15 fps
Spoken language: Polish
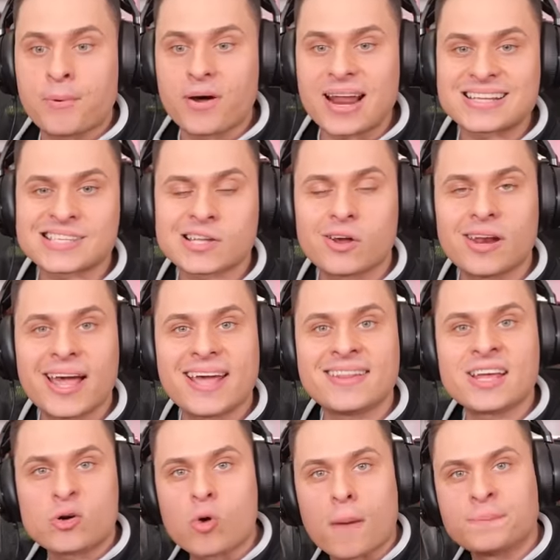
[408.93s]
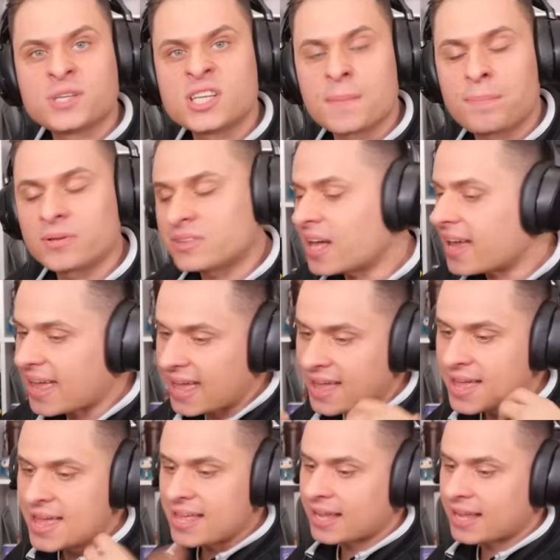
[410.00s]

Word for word: po raz kolejny chłop się nie poddaje.